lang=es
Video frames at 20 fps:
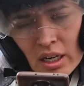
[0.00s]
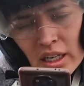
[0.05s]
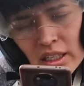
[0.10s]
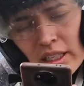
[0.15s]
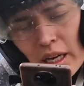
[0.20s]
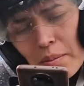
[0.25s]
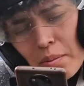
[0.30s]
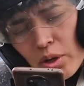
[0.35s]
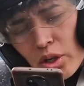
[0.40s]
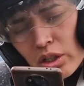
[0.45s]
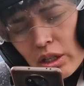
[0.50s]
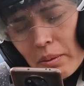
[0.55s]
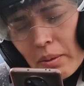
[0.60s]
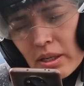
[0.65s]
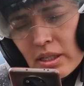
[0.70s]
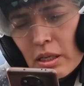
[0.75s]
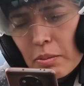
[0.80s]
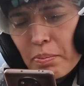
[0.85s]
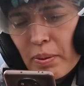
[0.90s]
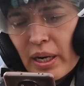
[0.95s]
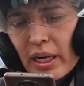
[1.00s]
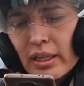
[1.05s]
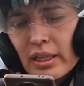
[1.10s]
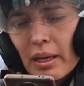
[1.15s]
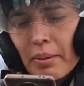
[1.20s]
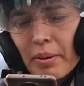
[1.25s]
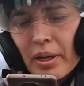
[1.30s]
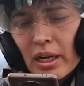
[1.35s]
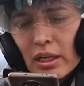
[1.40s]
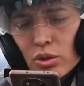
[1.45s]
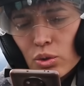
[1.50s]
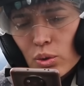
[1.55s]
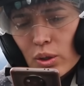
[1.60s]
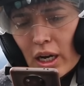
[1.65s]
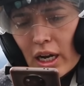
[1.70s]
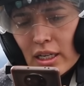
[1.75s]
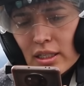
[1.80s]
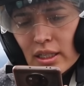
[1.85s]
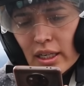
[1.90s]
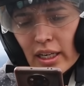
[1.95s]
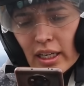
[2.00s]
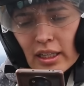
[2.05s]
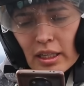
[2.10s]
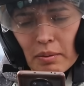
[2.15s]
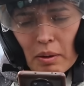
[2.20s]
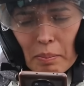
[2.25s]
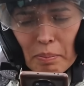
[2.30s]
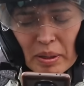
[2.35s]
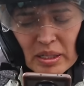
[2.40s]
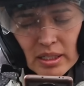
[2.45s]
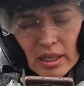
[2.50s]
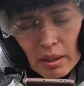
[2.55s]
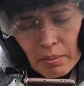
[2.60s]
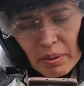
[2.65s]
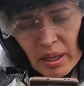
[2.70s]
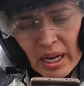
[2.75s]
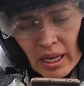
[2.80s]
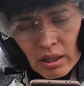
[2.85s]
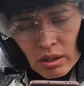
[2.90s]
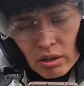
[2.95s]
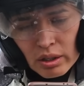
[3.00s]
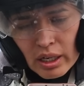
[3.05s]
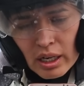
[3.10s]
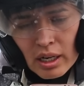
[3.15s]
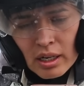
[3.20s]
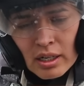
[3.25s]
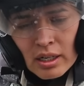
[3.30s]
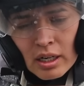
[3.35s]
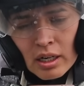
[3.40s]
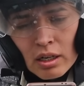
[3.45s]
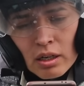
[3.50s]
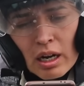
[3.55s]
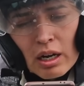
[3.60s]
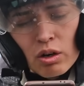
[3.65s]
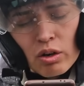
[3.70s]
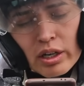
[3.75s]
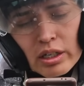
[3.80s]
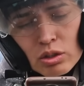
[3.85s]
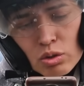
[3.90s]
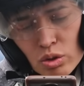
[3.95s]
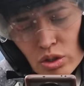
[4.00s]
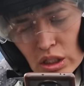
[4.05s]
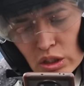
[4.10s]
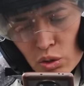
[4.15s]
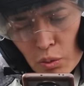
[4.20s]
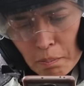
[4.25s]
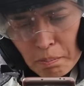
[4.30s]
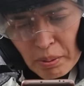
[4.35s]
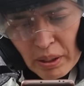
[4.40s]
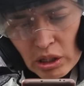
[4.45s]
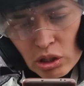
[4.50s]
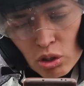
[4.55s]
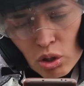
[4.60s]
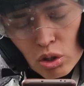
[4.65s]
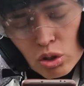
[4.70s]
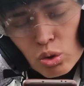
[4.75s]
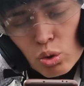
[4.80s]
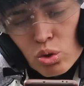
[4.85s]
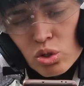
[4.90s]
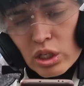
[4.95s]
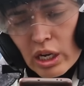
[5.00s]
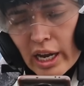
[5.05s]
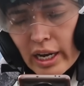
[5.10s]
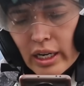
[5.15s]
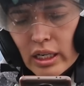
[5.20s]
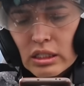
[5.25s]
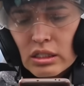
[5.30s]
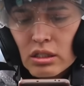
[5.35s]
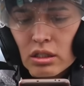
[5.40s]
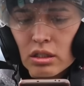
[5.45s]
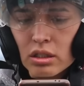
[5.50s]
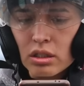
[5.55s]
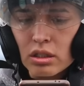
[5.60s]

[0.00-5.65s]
Es que amor, yo te iba a decir por irte a ver a tu casa, ya te iba a pasar viendo ya. A lo que escuches un pito, tú sales.